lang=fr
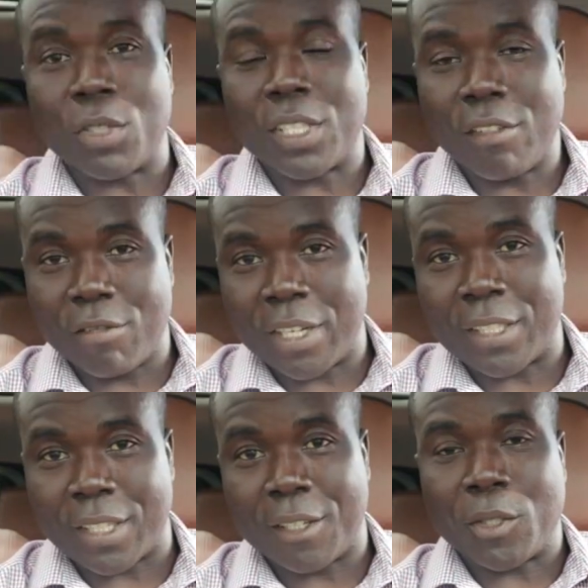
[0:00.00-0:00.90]
aussi
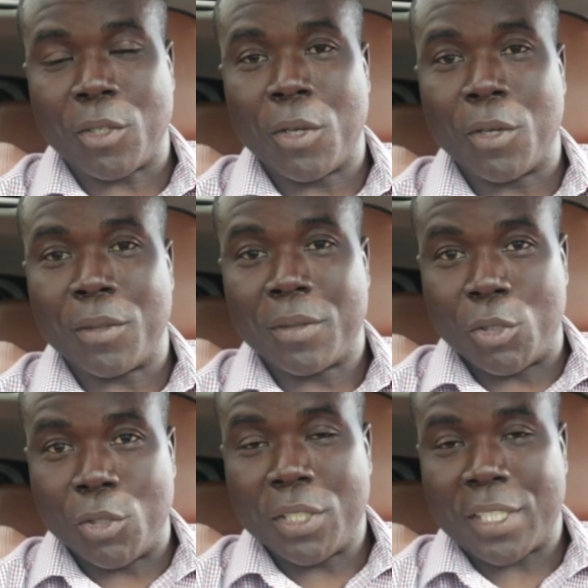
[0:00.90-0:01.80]
vendre. Parce que
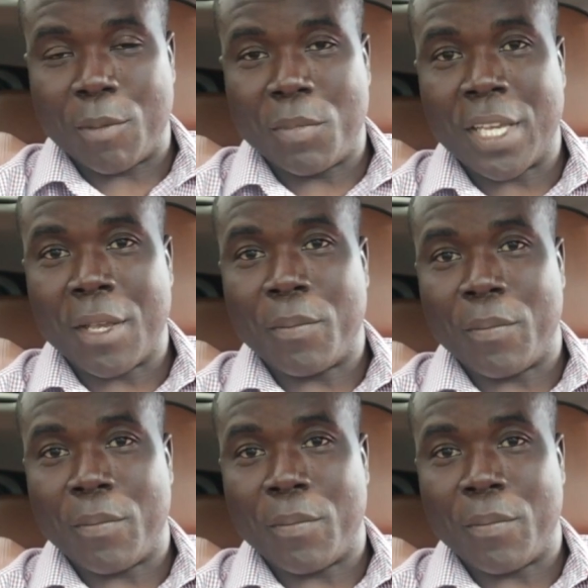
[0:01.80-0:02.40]
produire, c'est bien.